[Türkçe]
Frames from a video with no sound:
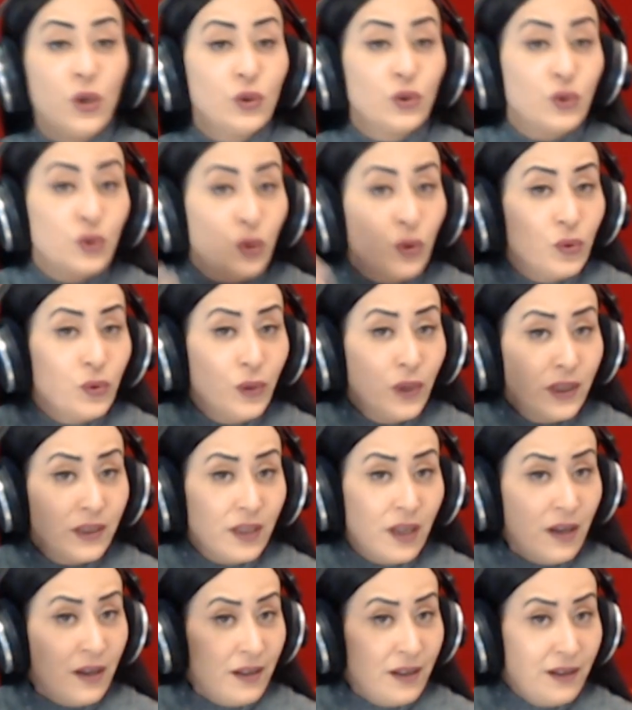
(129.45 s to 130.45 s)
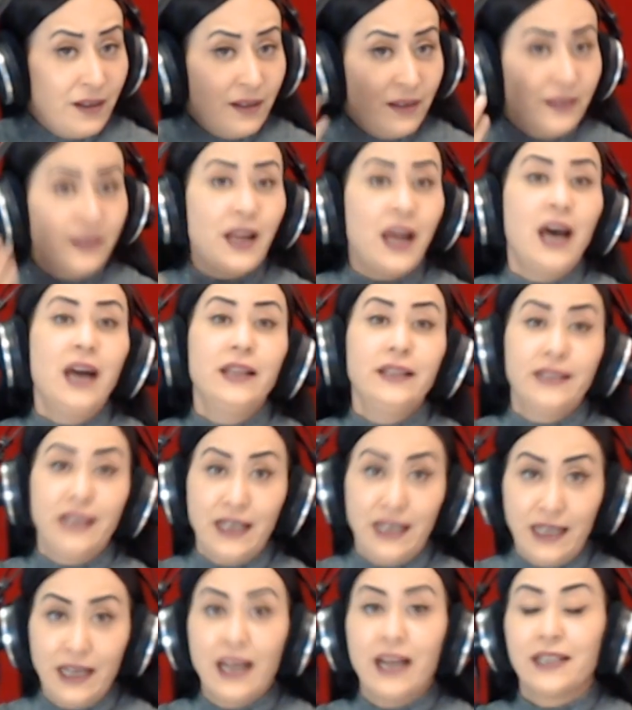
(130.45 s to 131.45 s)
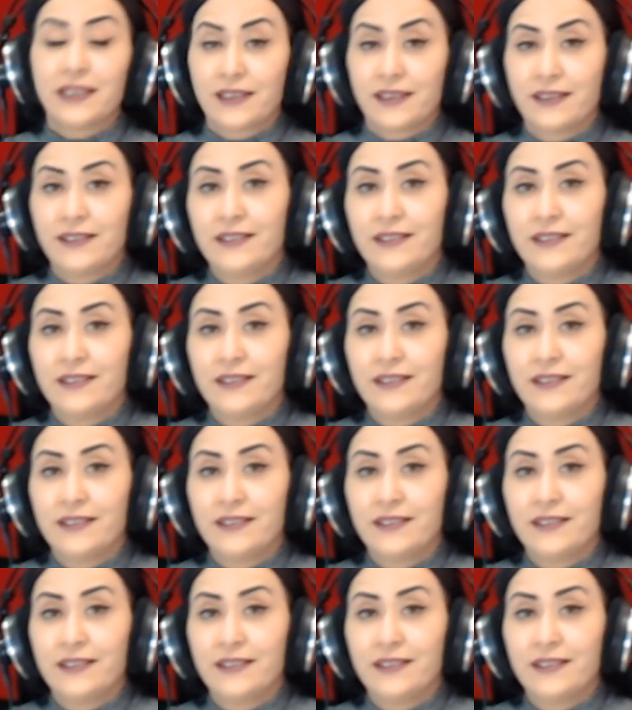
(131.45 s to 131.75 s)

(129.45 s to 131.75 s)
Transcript: Sonradan anlarlar.